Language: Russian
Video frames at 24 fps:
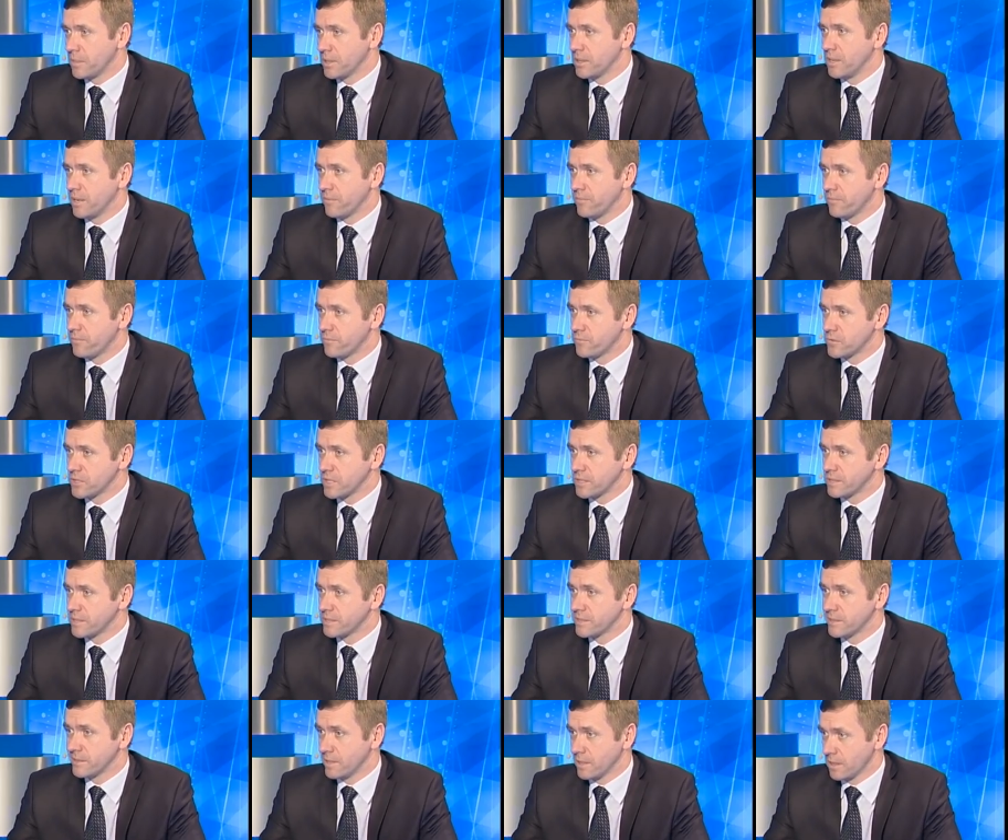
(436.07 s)
подав в
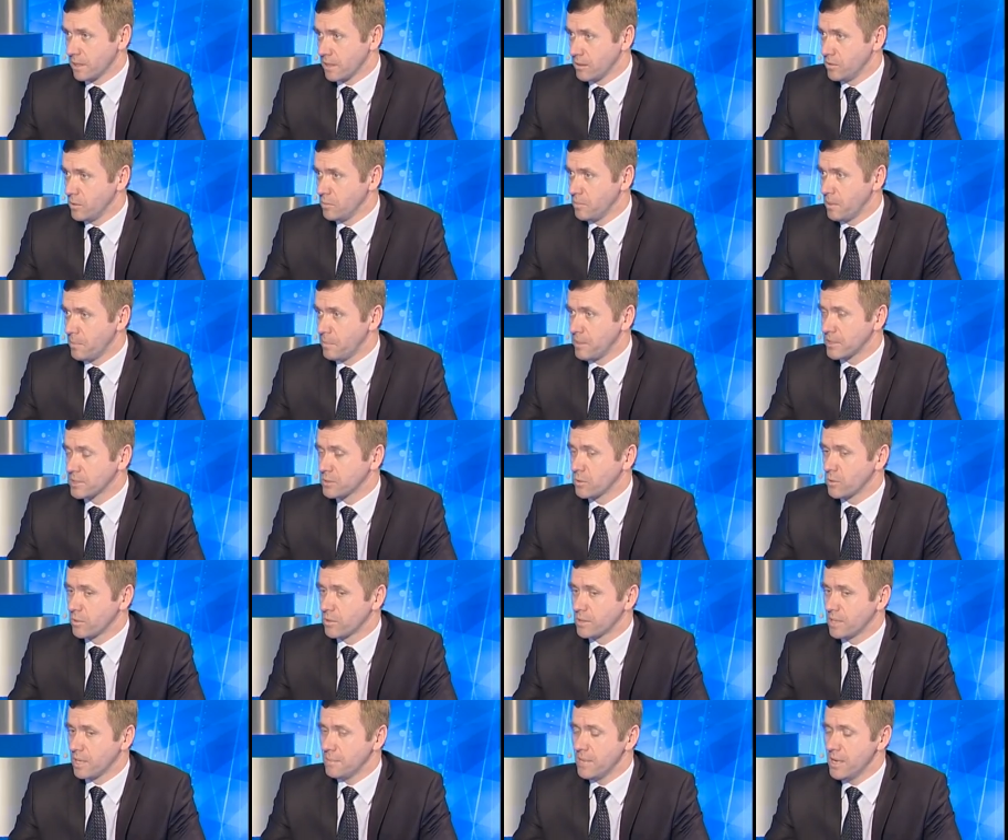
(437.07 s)
частности на агронома, mm-hmm.
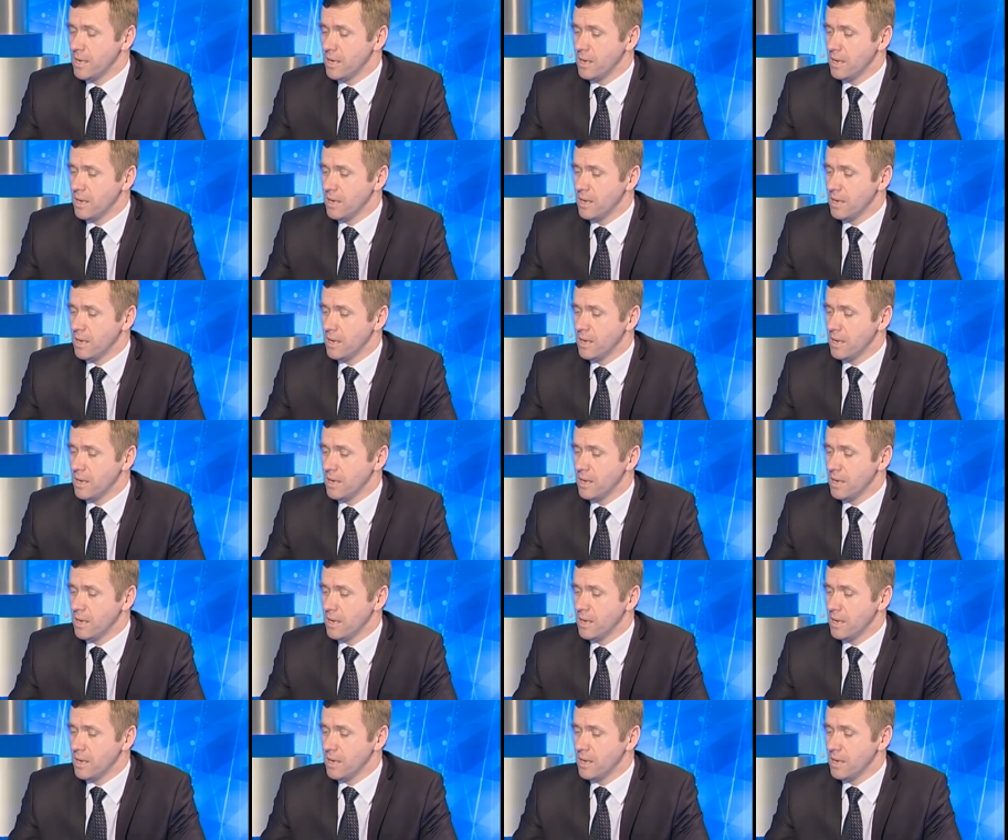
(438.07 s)
поскольку там,